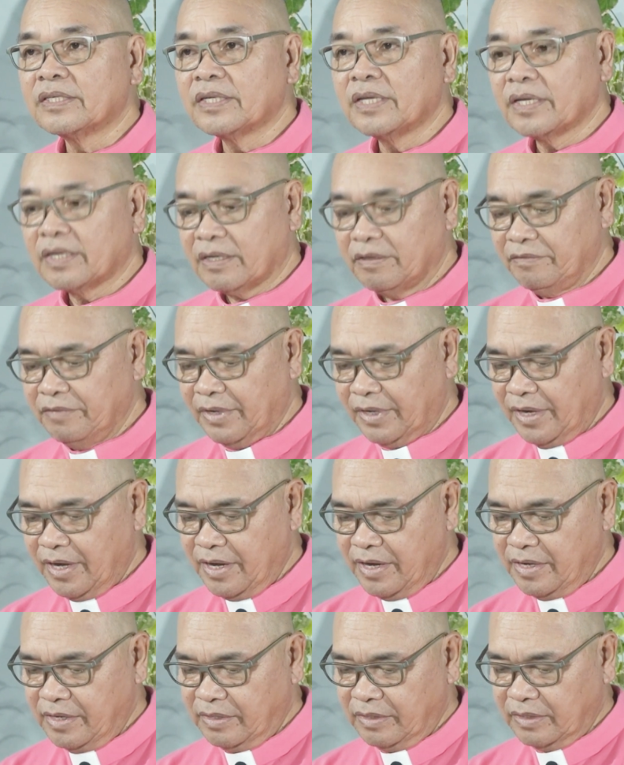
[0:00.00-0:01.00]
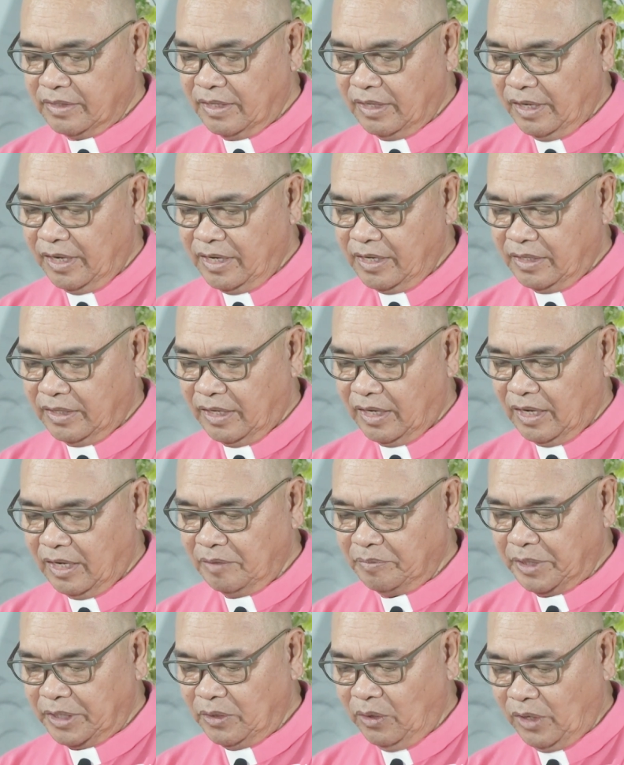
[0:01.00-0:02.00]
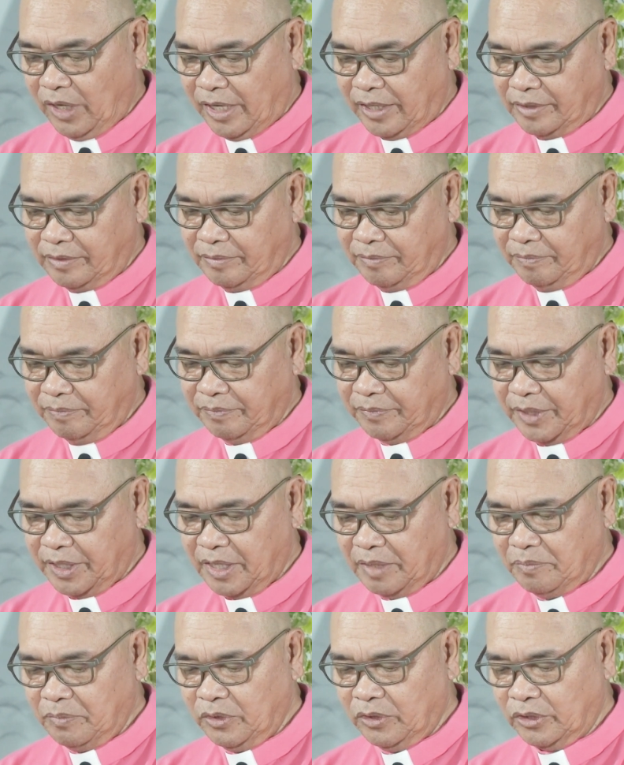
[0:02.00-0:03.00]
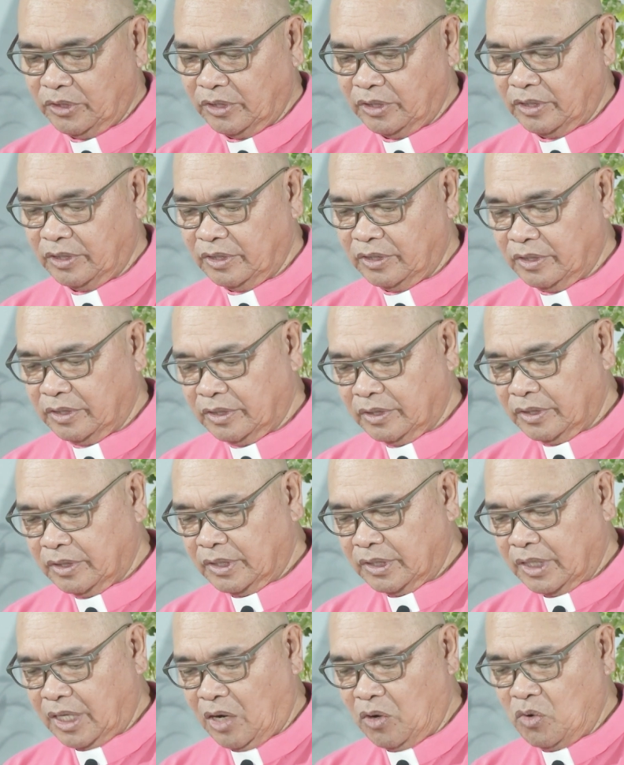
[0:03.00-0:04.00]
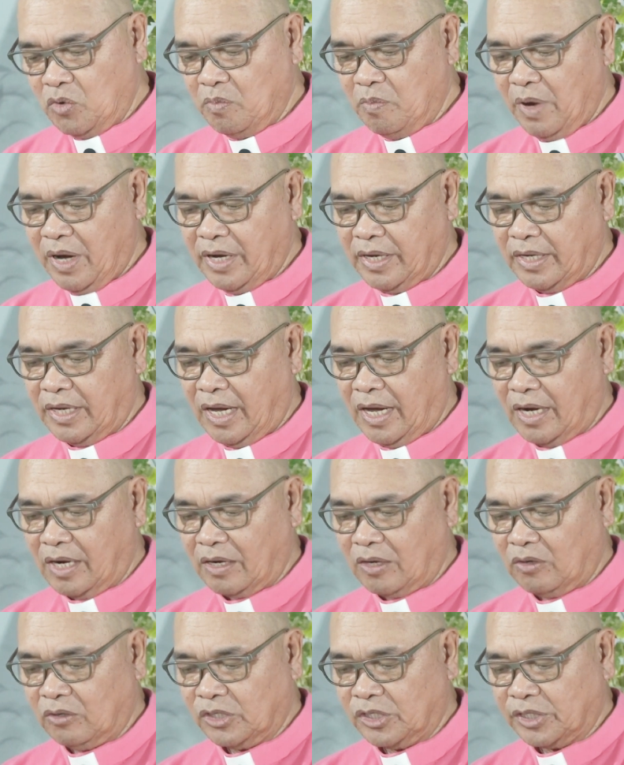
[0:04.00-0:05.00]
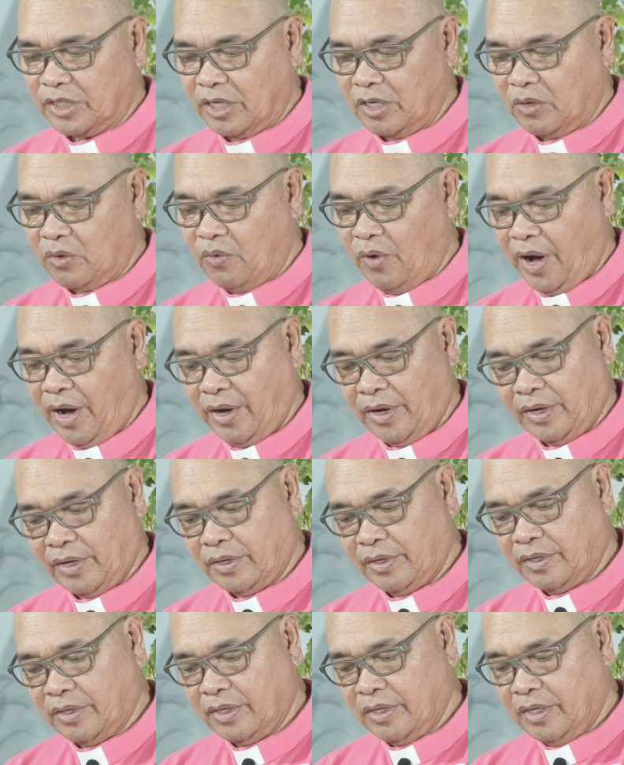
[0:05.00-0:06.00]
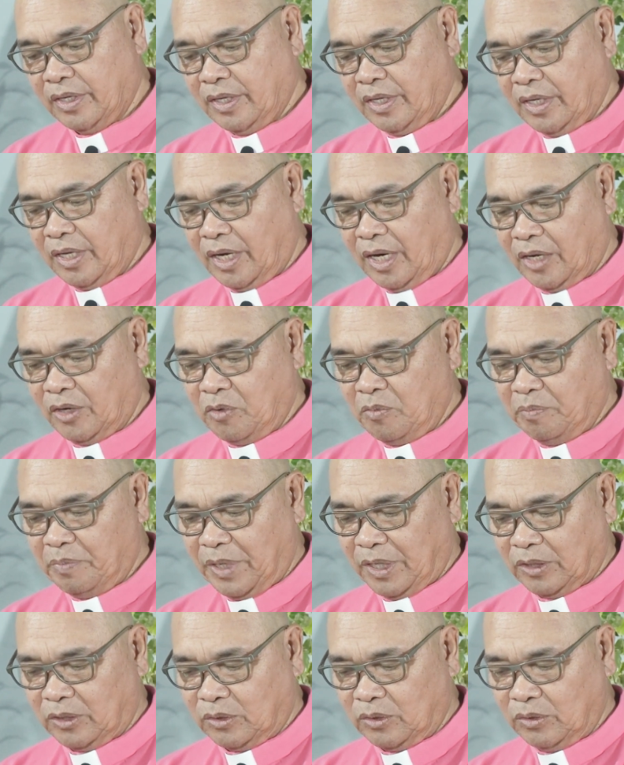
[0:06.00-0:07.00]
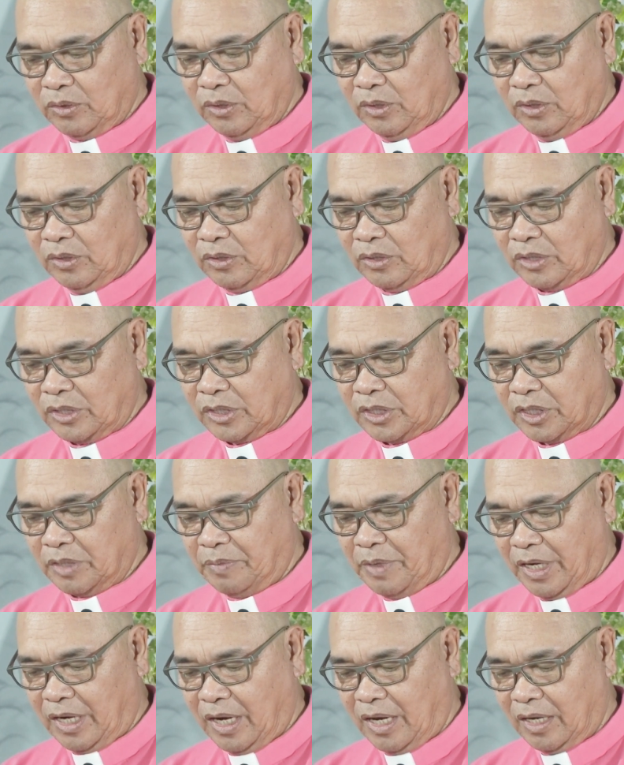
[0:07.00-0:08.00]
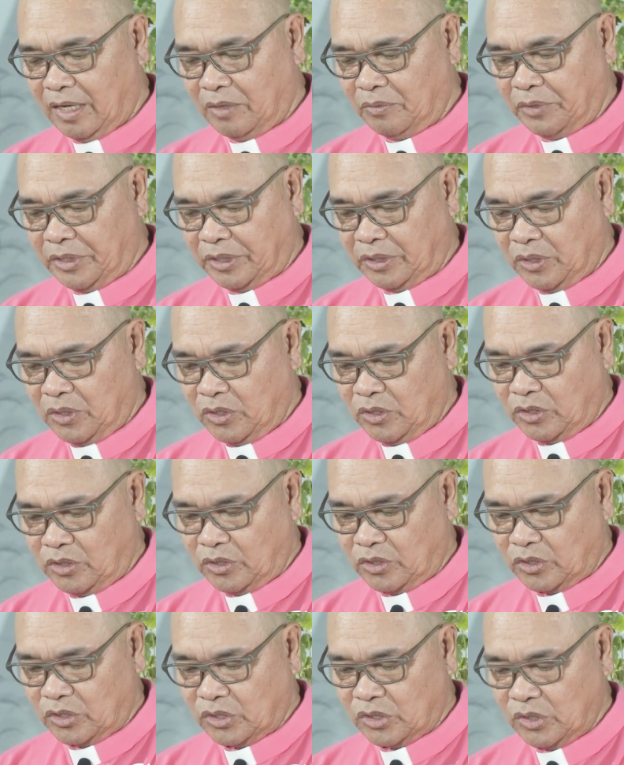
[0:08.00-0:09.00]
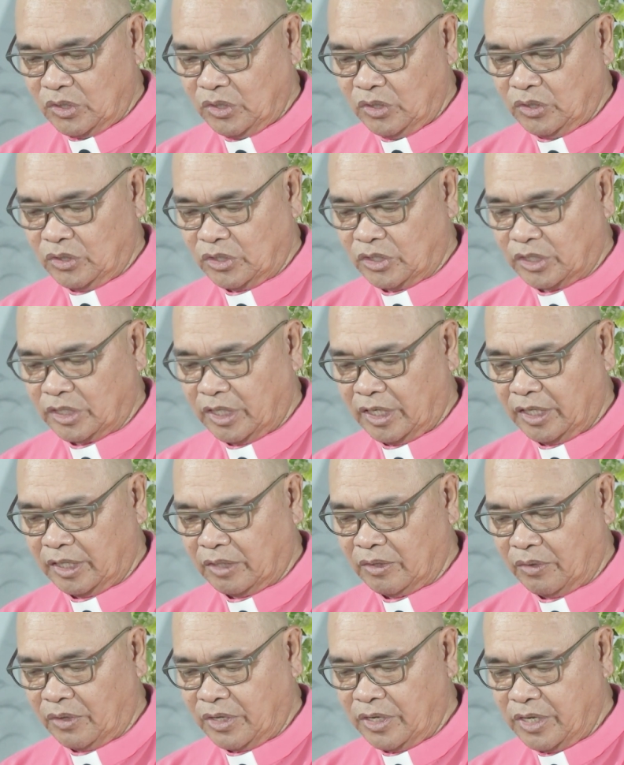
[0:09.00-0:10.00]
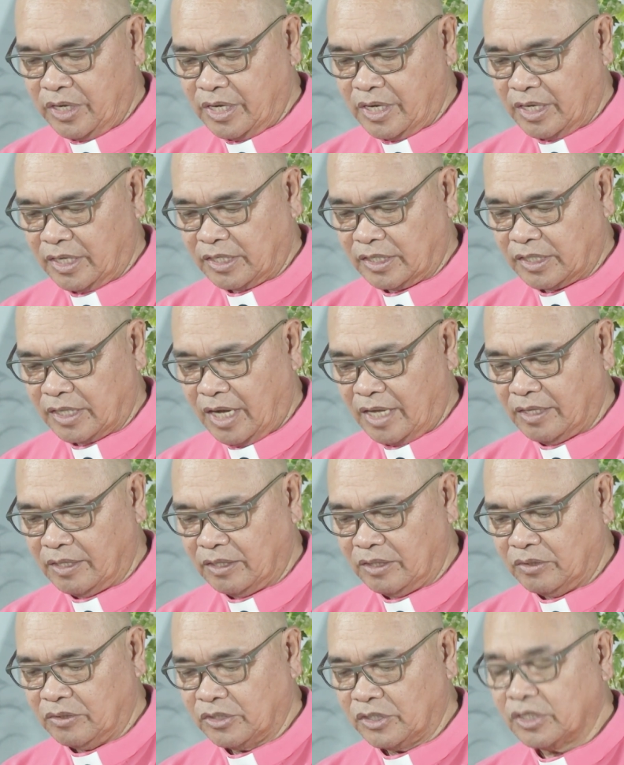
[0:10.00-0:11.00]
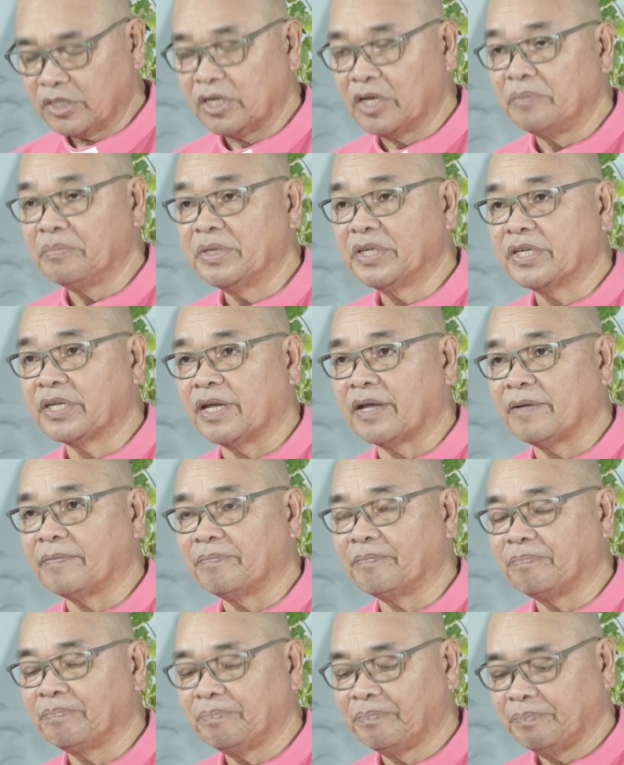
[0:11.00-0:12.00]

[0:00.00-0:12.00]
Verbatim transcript: Si Reverend Glenn Elmedolan iabot kauban ang Coastal Choir aron pagtudlo sa mga alawiton sulod sa liturhiya Santos nga misa.